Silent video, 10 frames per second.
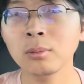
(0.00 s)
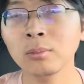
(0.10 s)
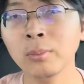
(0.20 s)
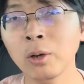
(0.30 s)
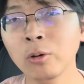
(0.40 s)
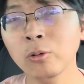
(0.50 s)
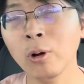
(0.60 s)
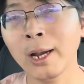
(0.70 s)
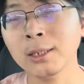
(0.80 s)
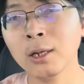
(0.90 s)
美国如果
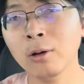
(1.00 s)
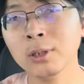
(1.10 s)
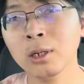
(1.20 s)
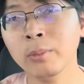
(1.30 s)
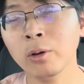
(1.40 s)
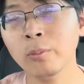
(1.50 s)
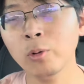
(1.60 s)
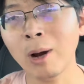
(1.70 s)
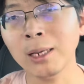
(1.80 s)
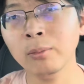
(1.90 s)
还是靠这个，美国
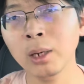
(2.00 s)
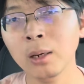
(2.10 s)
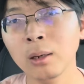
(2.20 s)
不完了吗？